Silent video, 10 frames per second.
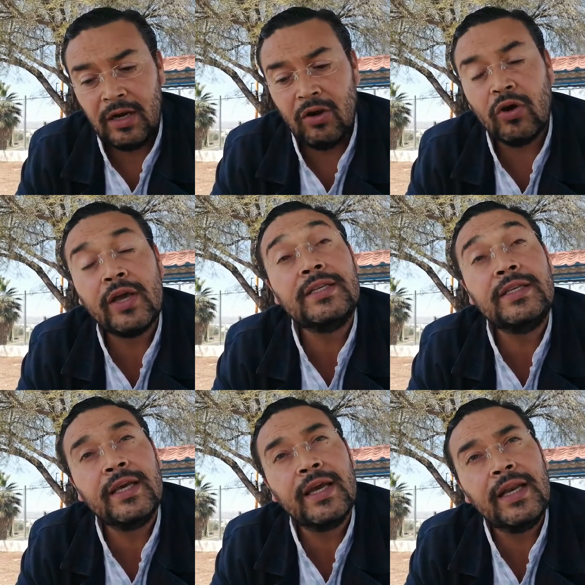Lo que
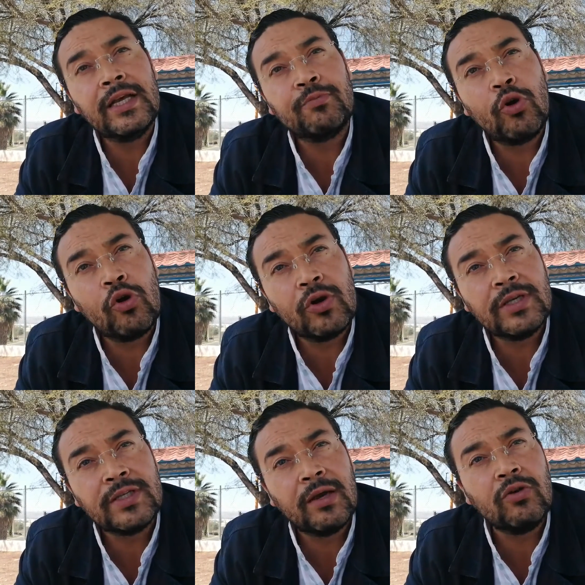sigue las
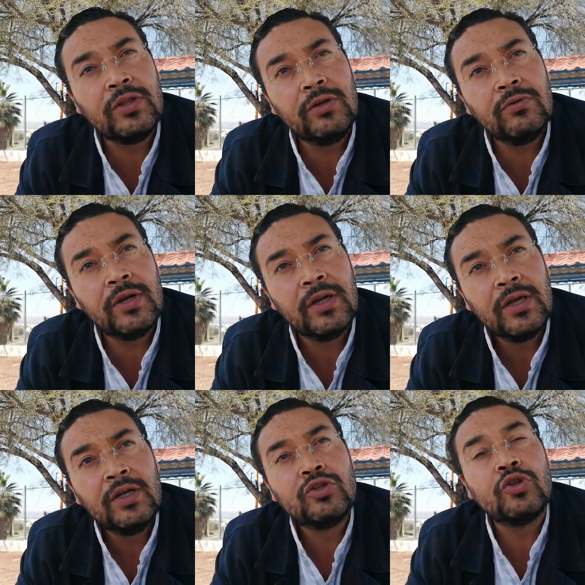prórrogas que continúan
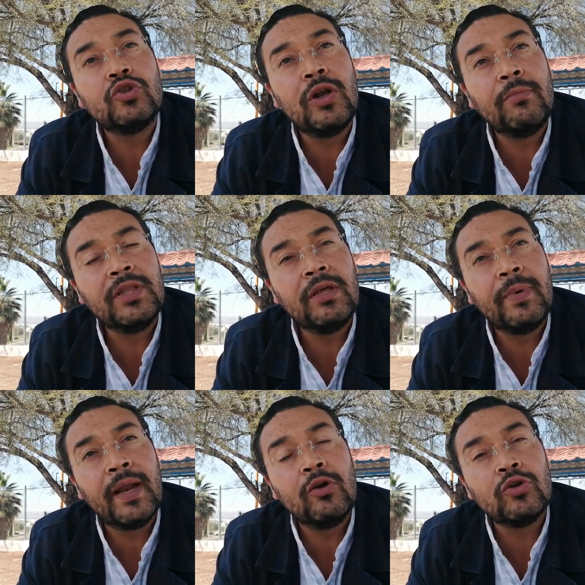son solamente
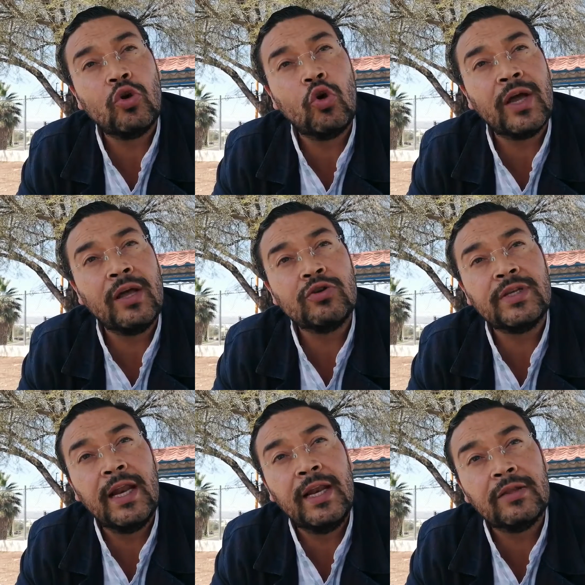para los
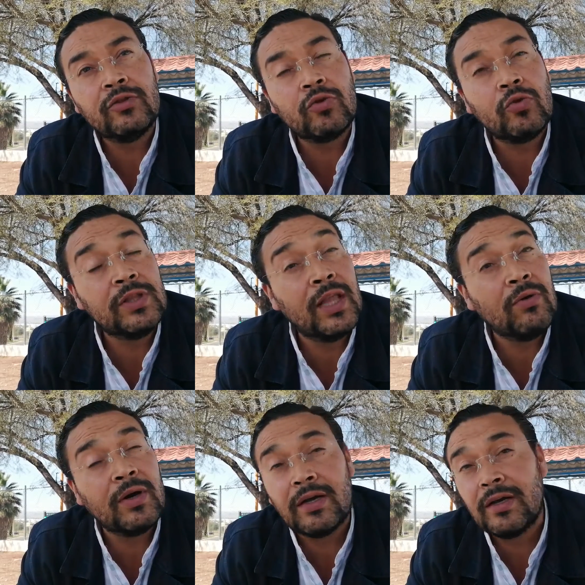órganos electos.
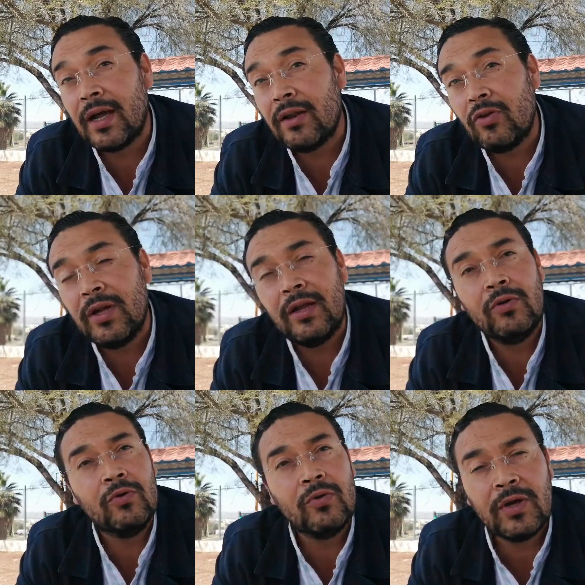Cuitlava pues, Cardona
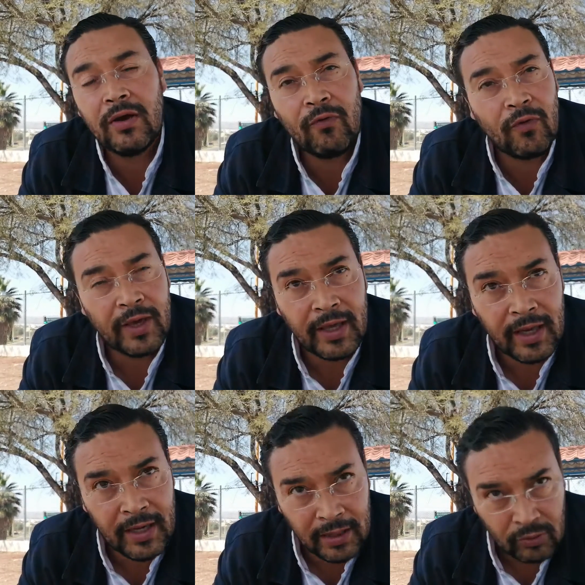nunca fue
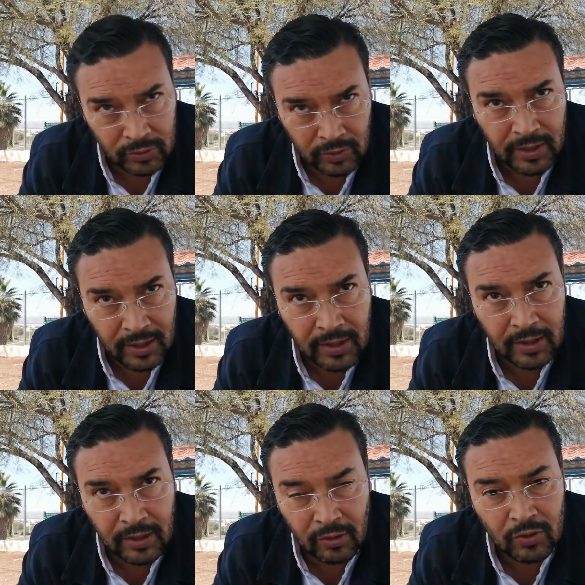electo, eso hay
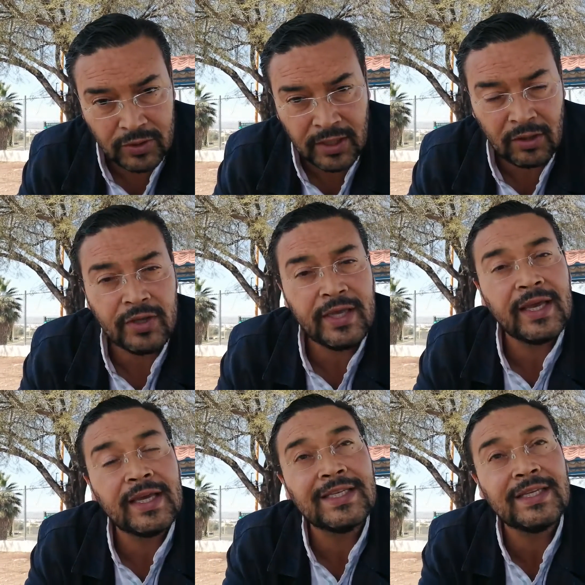que reconocerlo y
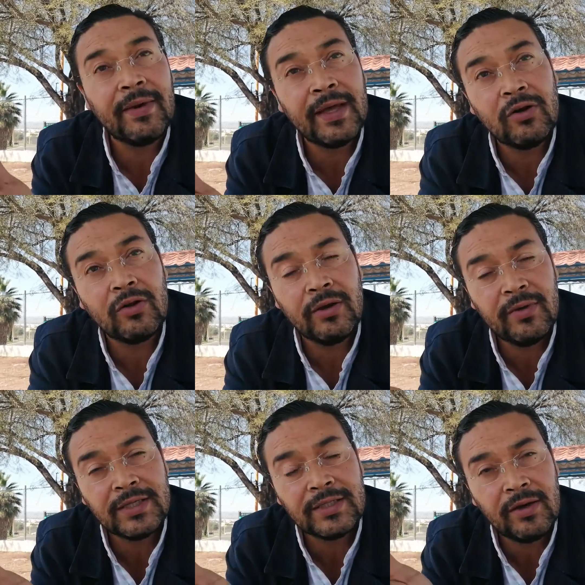hay que saberlo,
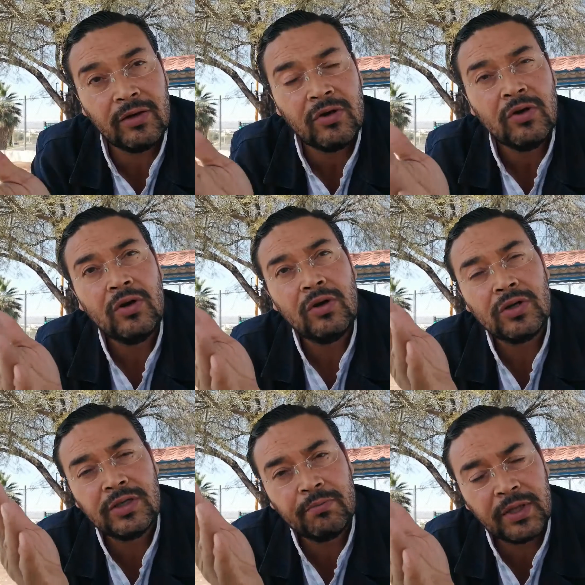debe de saberlo
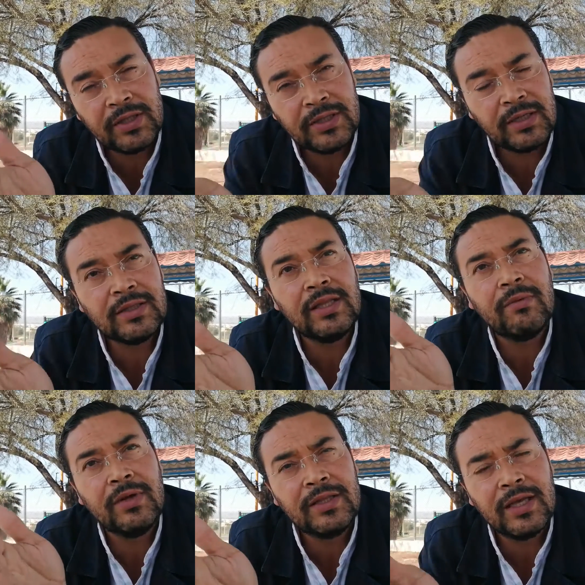los simpatizantes,
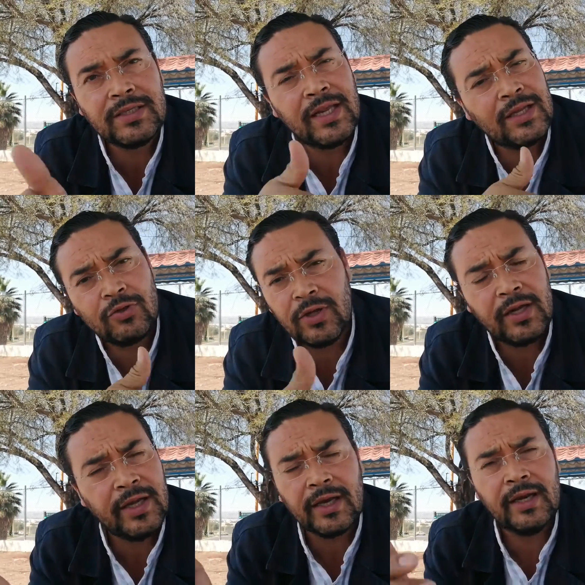la militancia y la
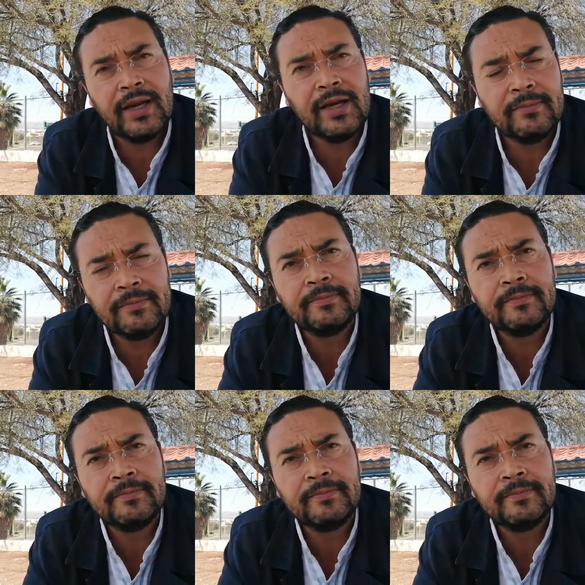ciudadanía en general.